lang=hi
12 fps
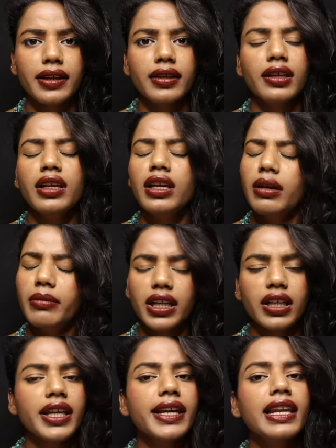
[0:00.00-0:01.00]
लेना है मैंने
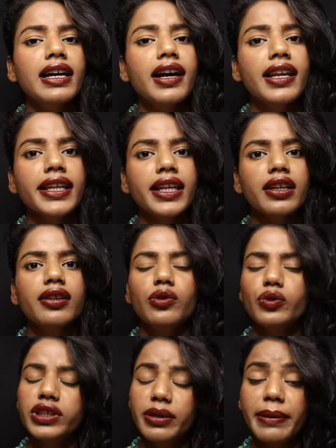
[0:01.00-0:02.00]
कहा ठीक है लगा लेंगे
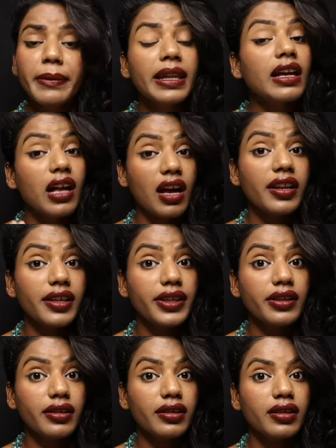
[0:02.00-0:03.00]
उसे भी मैं लगा रही
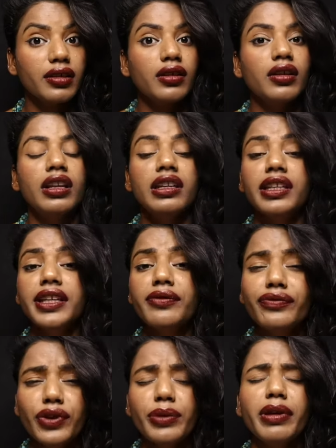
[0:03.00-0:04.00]
थी लेकिन
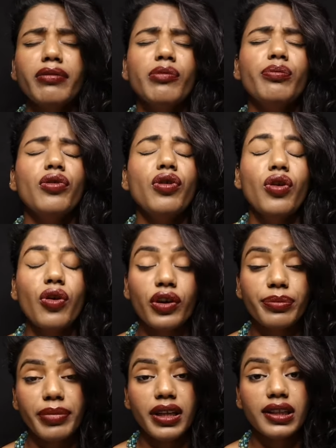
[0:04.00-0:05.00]
फिर भी वो
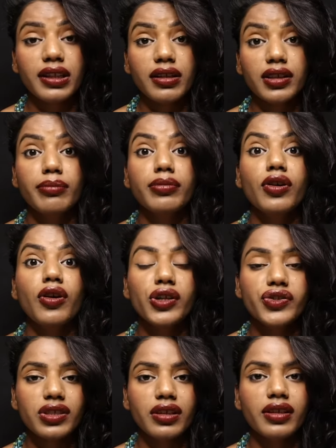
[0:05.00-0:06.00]
बहुत पेन कर रहा था
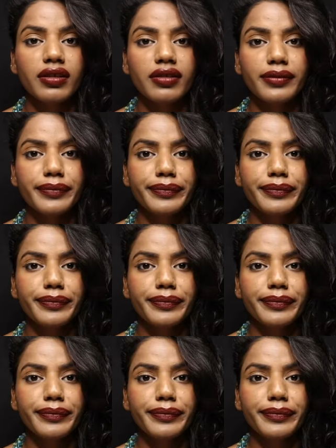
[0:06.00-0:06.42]
बहुत ज़्यादा